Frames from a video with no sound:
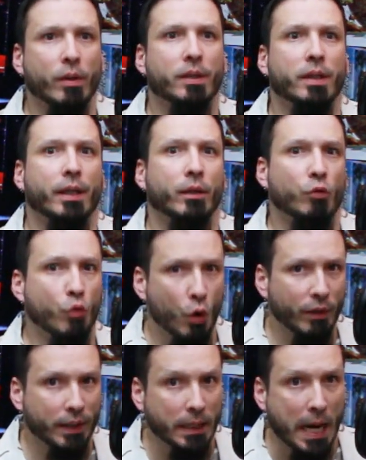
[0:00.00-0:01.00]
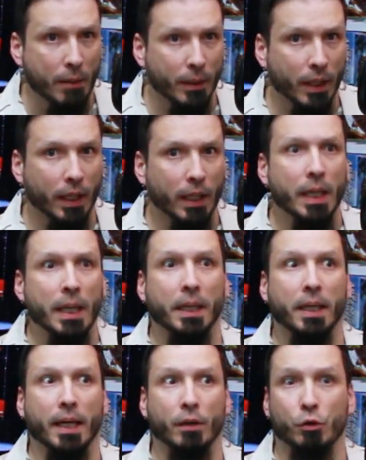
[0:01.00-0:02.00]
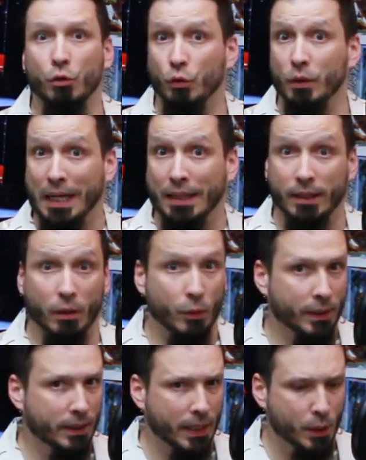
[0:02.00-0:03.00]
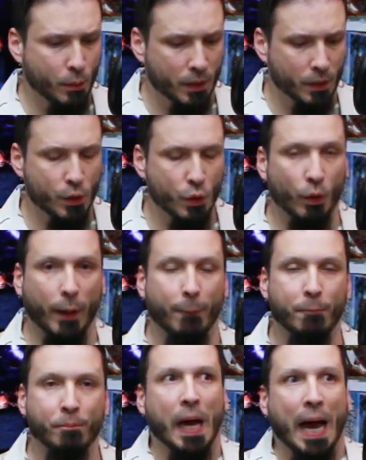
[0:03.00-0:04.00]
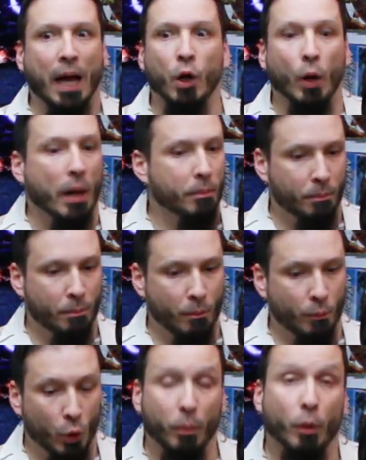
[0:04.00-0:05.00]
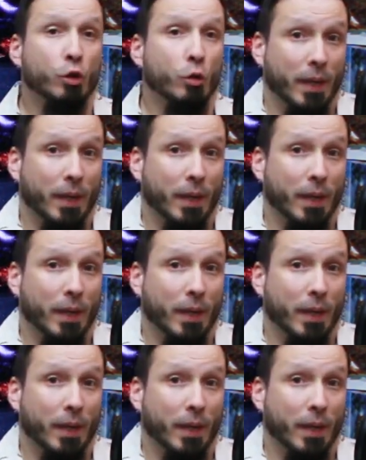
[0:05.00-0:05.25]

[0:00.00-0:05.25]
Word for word: queste nuove dinamiche che sono date da questa espansione. Allora, non posso